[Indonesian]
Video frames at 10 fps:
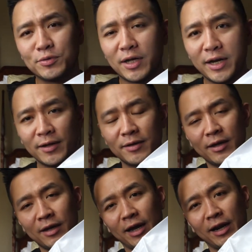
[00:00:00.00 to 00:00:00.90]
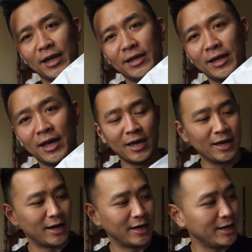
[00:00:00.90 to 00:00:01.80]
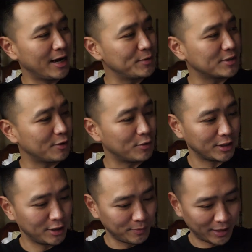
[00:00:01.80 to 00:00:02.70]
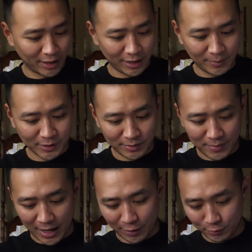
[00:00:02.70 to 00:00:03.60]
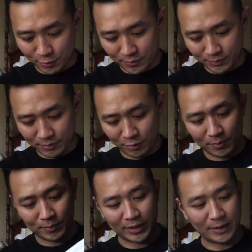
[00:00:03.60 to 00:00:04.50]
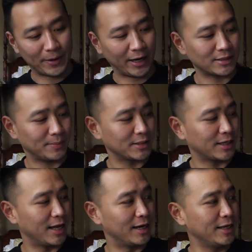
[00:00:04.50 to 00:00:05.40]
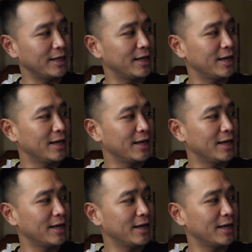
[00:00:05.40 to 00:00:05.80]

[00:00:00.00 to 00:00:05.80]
juta deh harga ini dan ini nggak bisa gue tiup karena ini masih baru belum dipakai sama sekali